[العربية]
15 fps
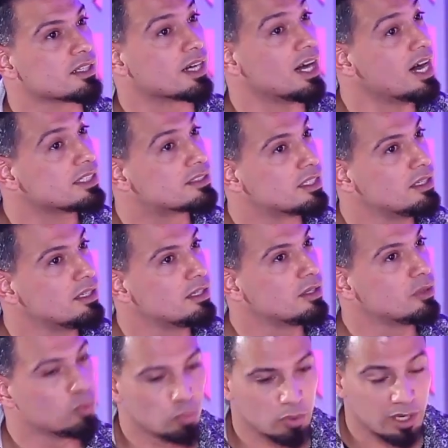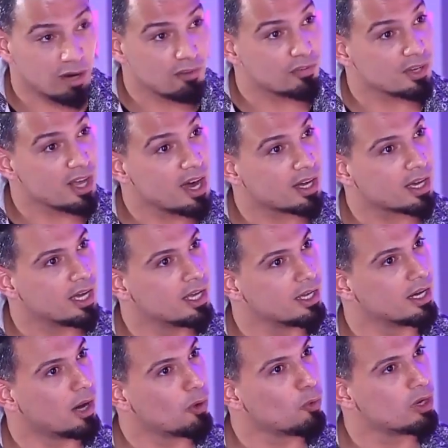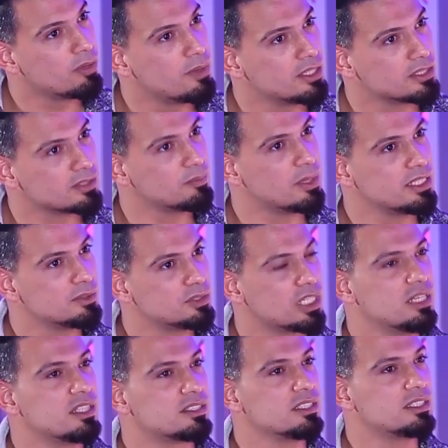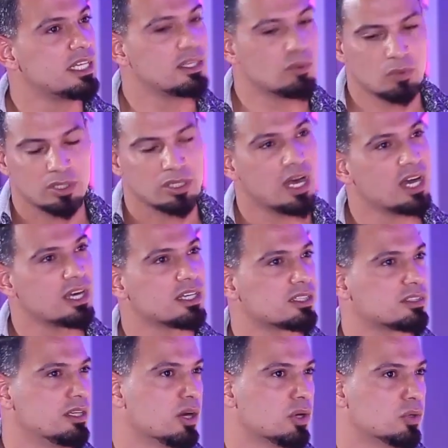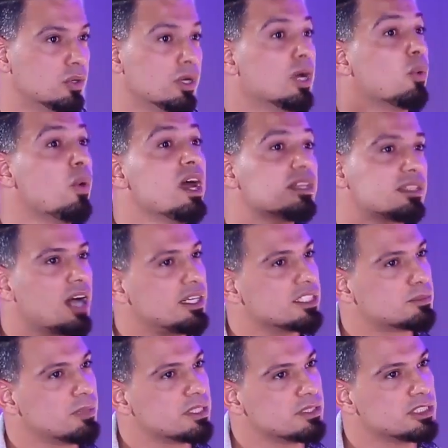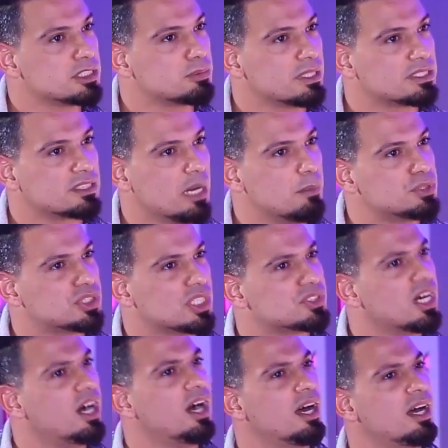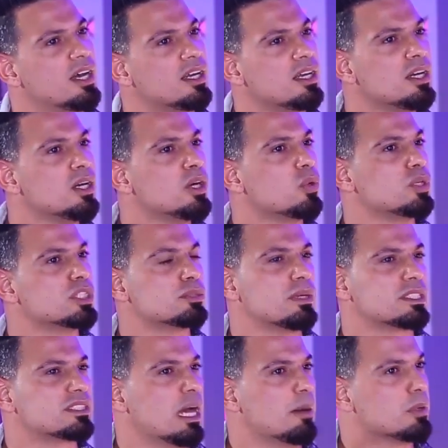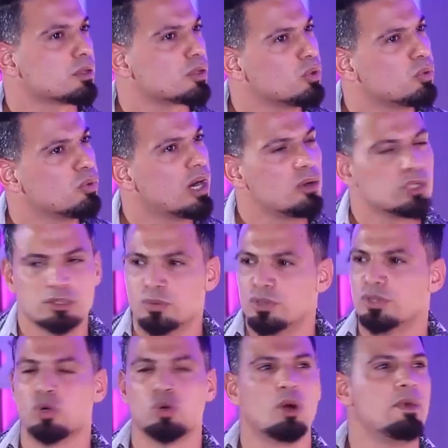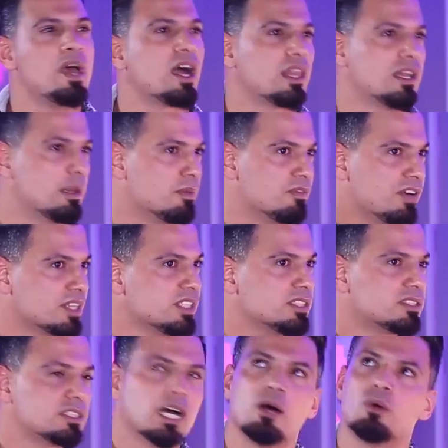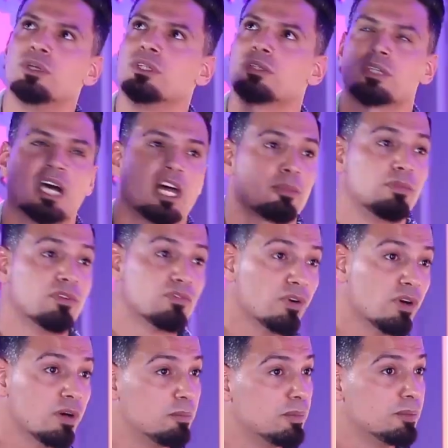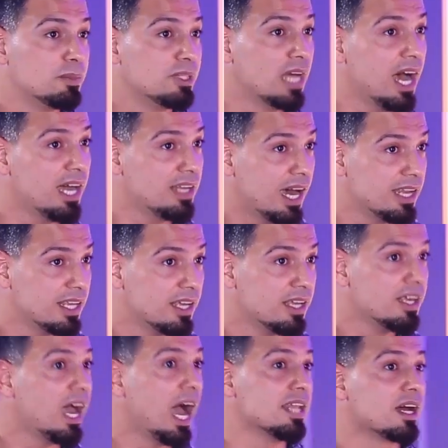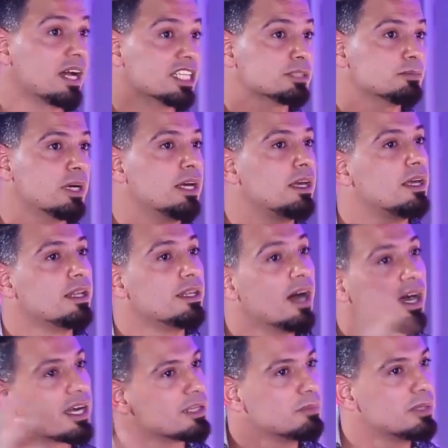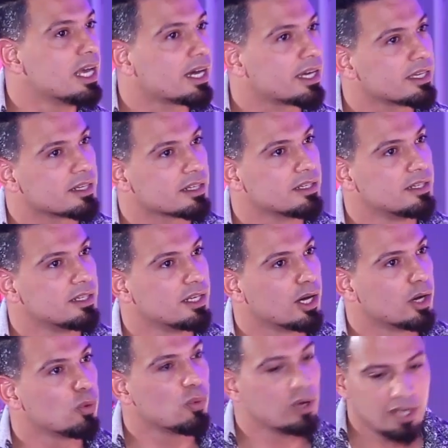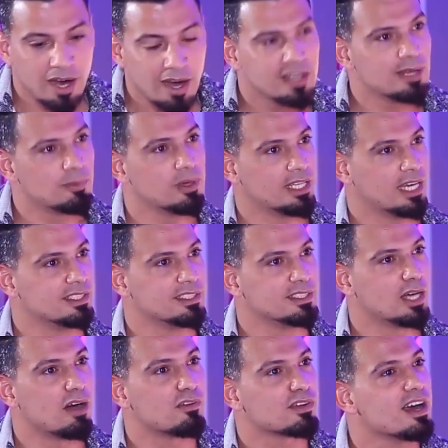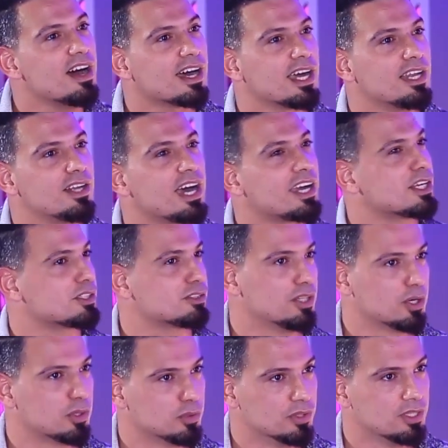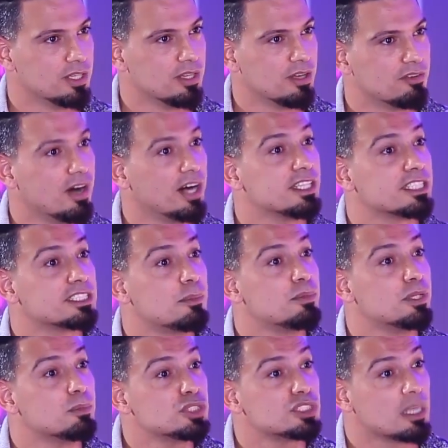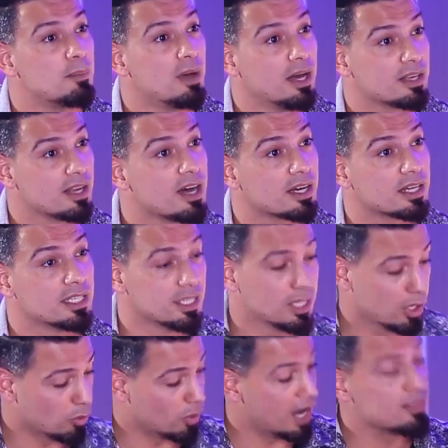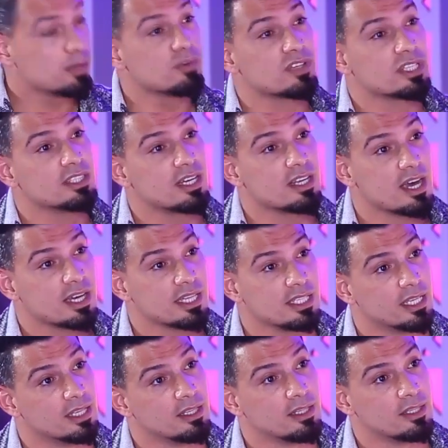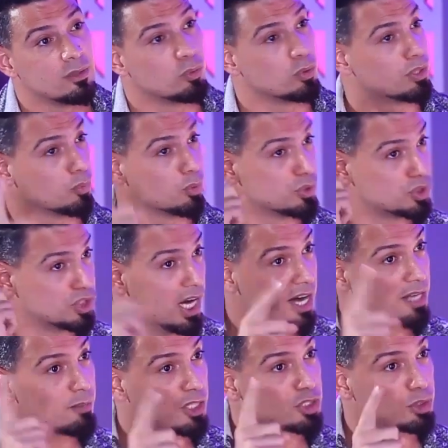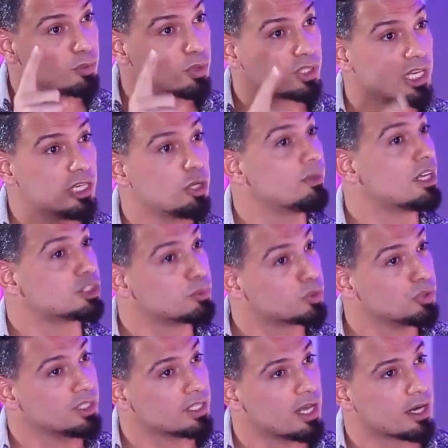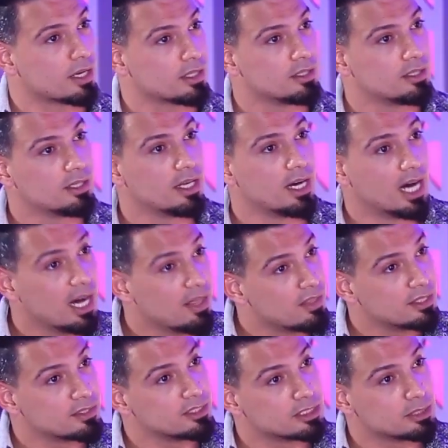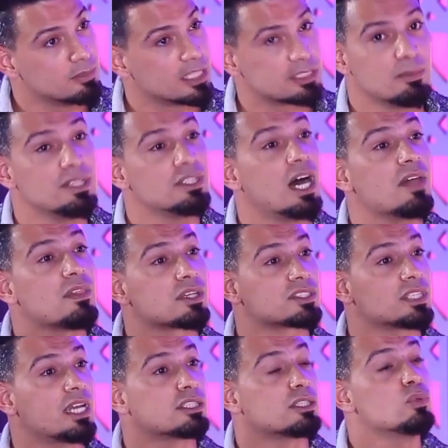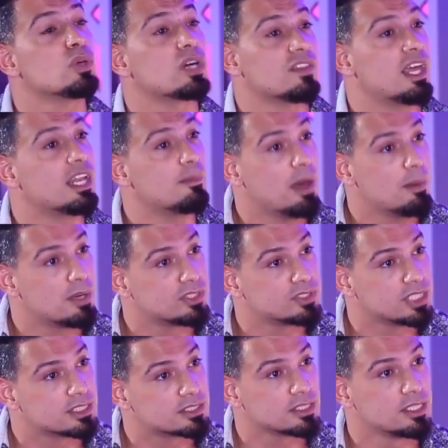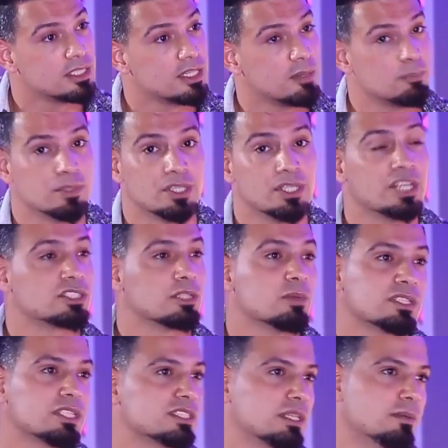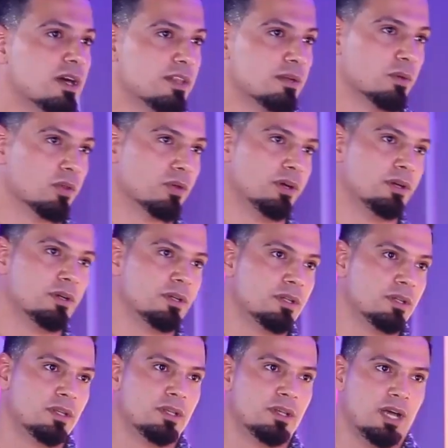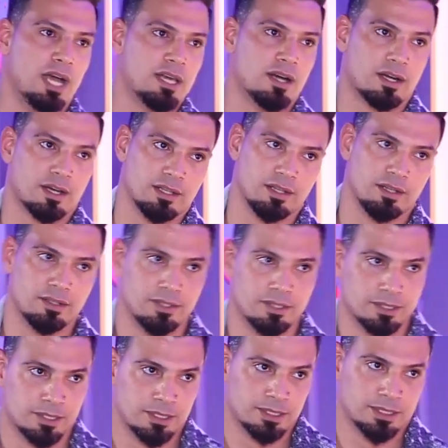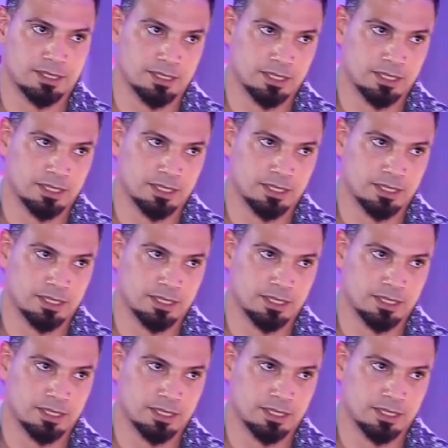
قاتل وافراخه اول ما يجل الدنيا الاخ يقتل اخوه وان كان يتمتع بالشجاعه ويتمتع بالقوه وانه هو ما ياكل من فريسته وينقض من فوق من, من اعلى على على خصمه لكن بالاخير هو العائله يعني افراخه الاخ يقتل اخوه فانا اذا ابني مجتمع عراقي وهذه المفرده عراقيه والشعار مال الجمهوريه اليوم لازم يكون عراقي هذا تنتمي اتمنى هذه الرساله تنوخذ على محمل الجد من الناس المختصه بهذا الموضوع حياك الف تحيه لك